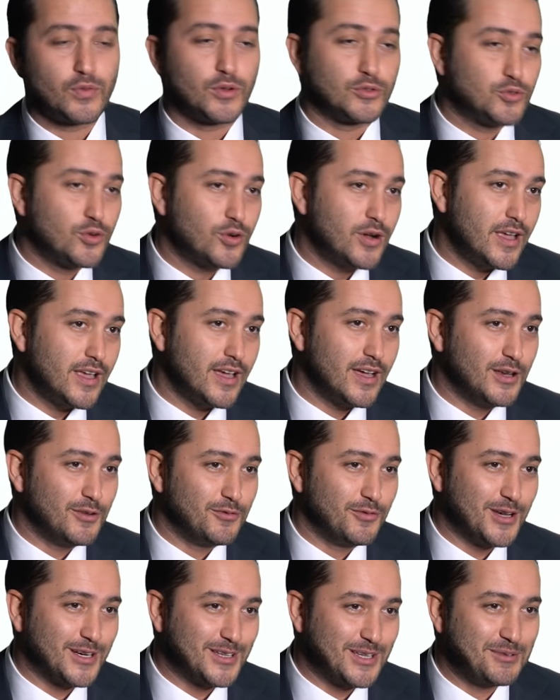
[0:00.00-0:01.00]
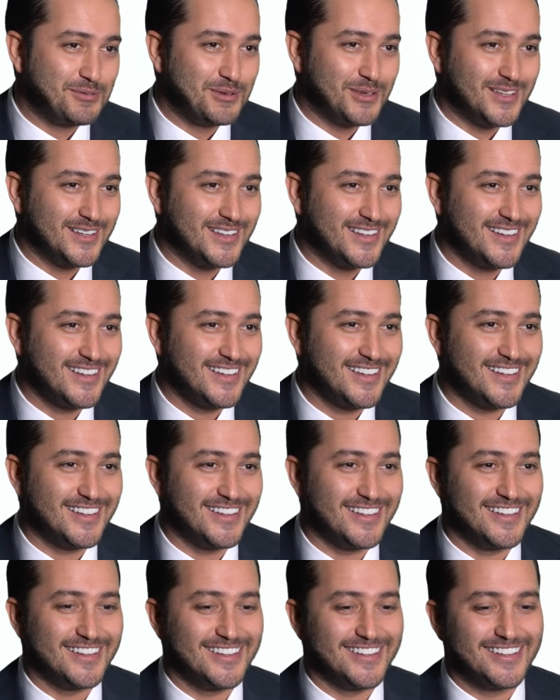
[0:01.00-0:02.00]
Çok hayalim var tabii ki de
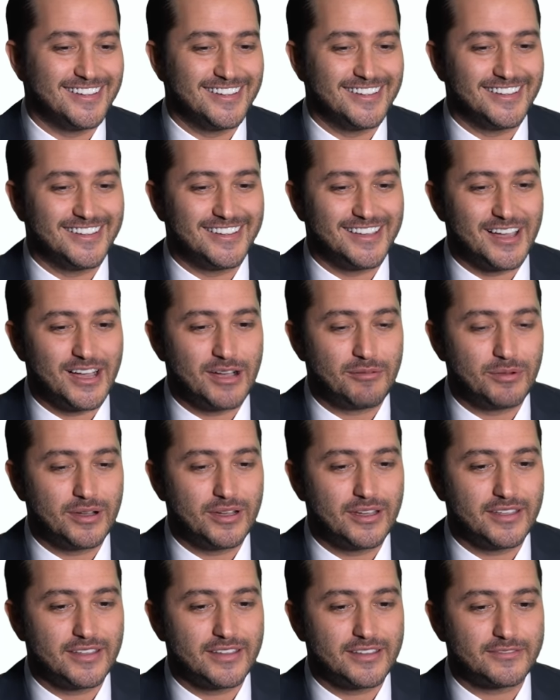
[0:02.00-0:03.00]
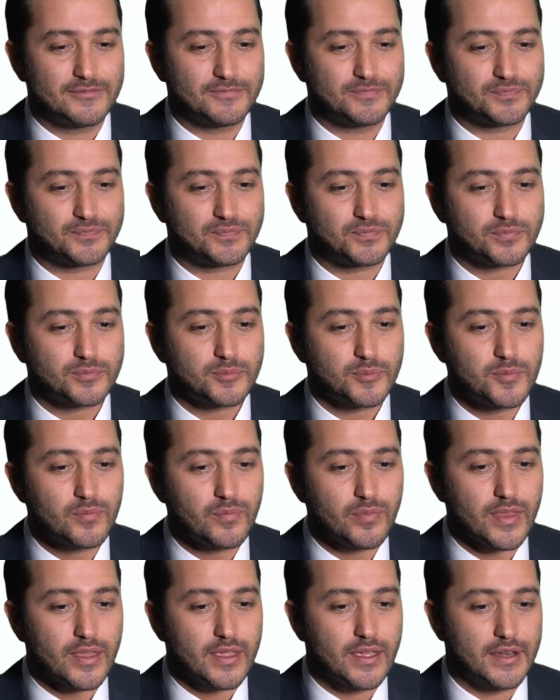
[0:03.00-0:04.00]
ee, ama
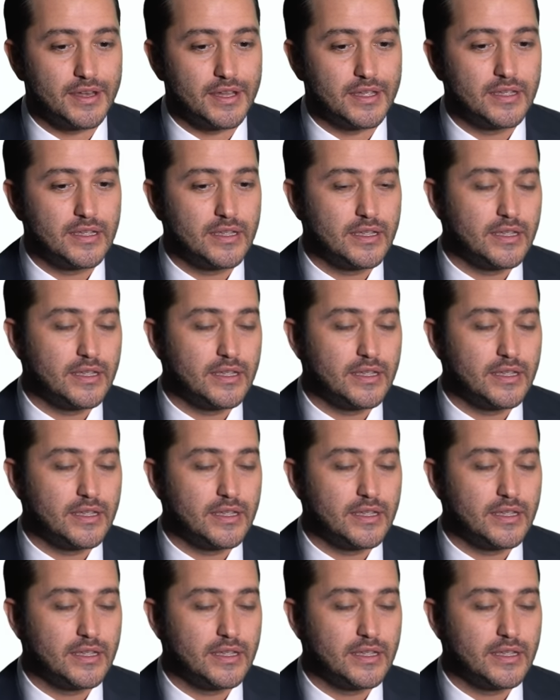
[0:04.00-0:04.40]
hani